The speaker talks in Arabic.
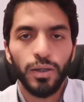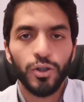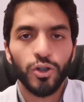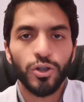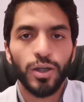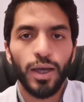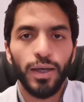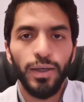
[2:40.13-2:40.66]

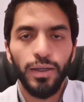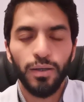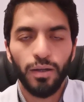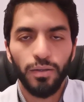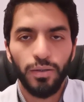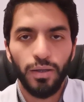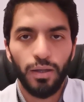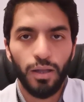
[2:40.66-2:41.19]
الشهيره
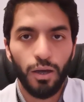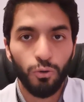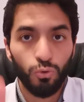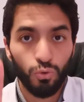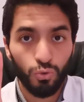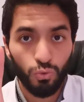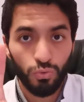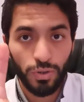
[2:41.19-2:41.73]
ديالها
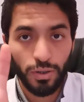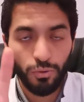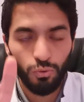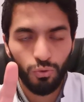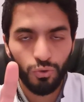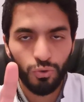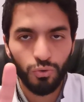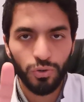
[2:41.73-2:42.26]
خصوصا
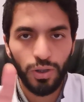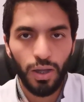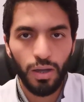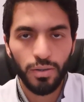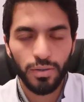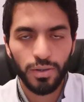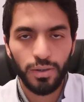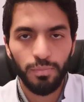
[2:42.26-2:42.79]
دوك جوج
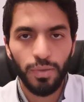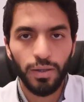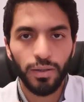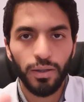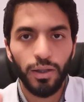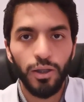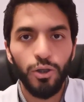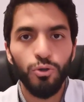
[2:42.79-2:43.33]

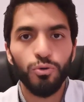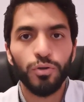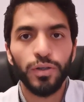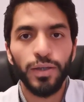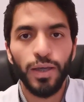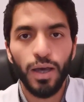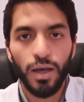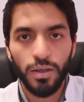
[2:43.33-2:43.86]
الانزيمات
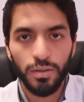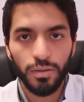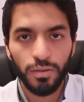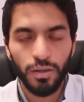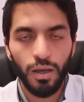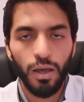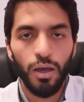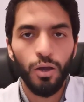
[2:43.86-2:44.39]

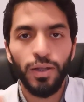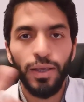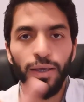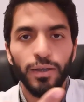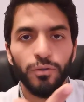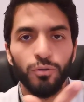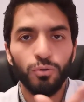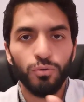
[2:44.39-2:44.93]
اليورياز
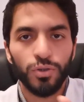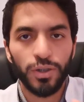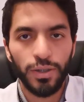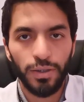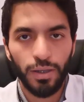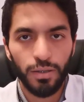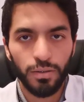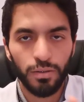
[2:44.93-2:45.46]

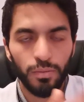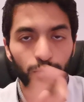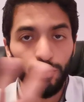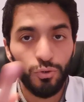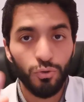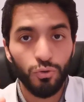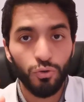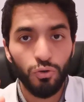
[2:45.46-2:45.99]
والهيدروجيناز
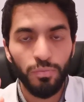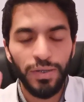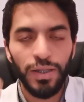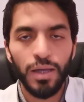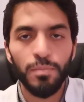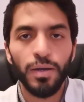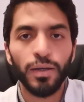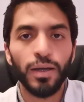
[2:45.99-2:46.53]
بجوجهم
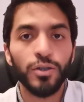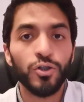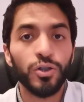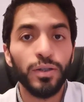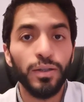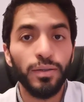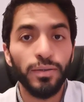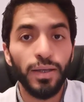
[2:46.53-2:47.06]
الا ما
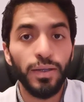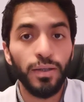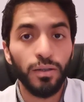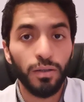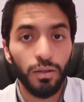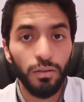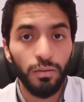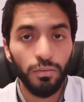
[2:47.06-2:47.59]
كانش
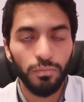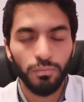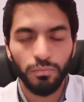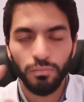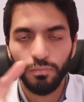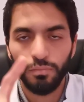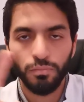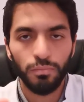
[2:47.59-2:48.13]
النيكل
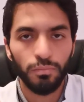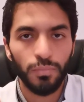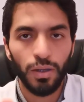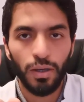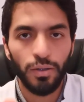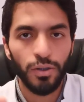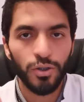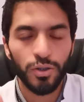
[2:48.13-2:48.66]
ما
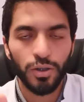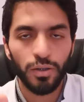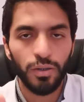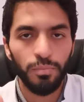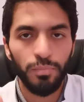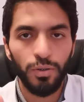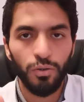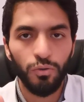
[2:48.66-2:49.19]
غاديش
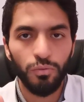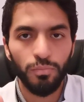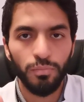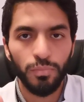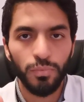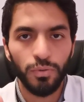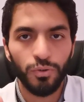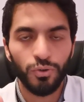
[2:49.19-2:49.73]
تخدم
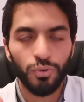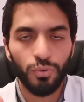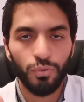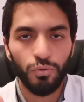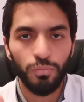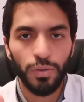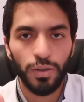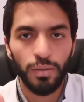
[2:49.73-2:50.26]
بهم
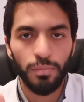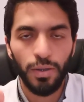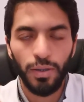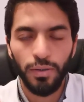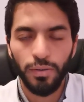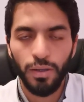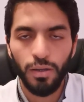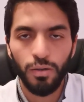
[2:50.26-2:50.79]
جرثومات
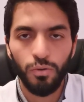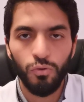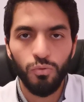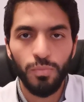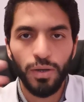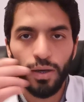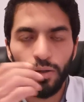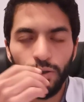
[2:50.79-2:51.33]
المعده
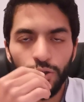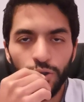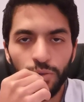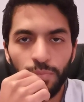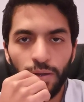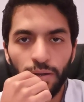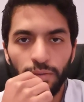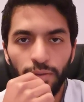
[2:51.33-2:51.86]
وما غاديش
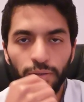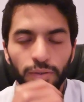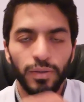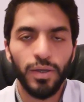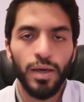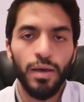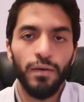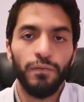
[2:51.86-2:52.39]
تمرضك
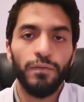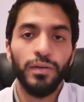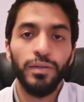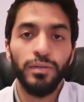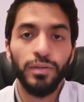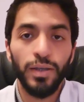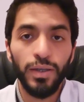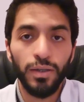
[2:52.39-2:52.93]

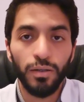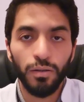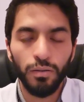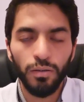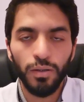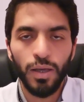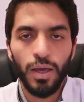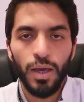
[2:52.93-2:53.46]

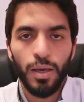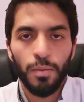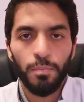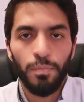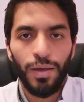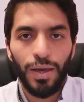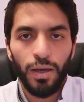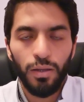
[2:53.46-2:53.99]
فالنيكل
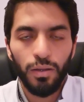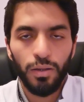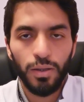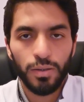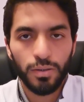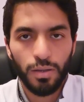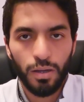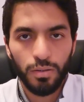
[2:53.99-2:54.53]
بحال
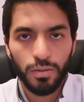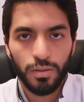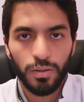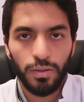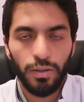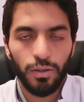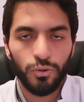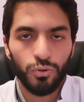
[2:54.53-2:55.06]
ليسانس
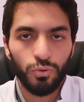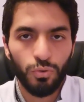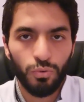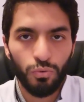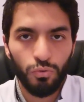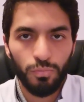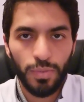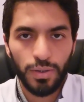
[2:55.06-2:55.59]
ديال
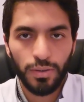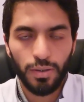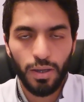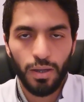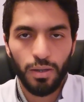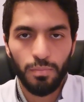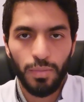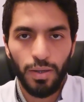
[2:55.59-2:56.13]
جرثومه
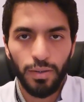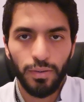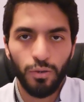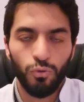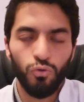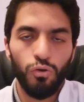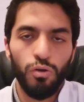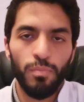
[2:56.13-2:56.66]
المعده
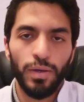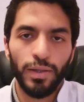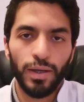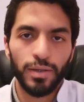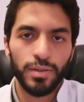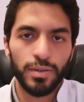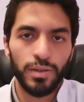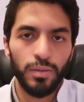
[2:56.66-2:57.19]
كل ما
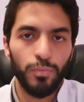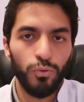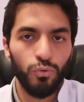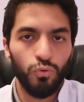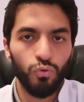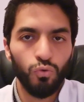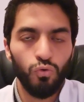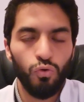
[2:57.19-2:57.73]
نقصتي
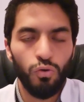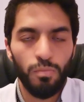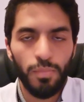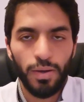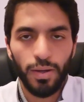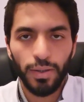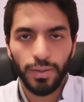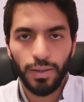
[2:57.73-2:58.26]
منه كل
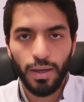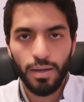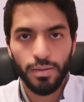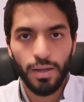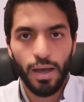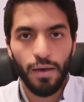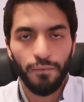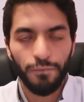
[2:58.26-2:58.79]
ما
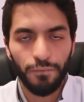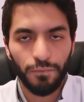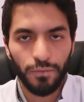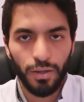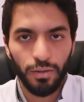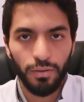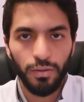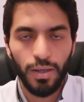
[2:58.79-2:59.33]
كان
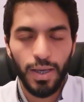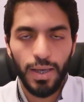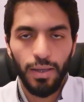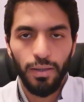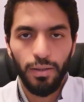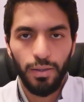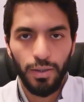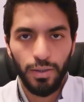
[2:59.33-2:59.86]
افضل
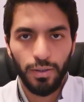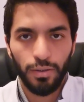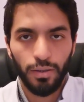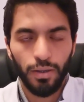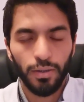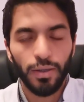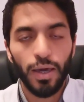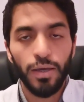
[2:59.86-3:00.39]

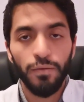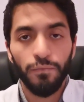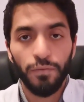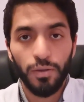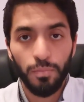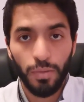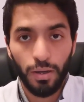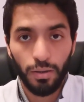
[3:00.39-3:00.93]
ليك كاين في
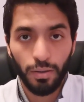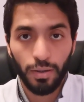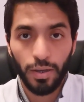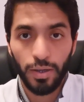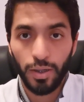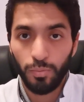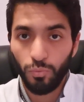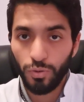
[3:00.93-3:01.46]
الماء غير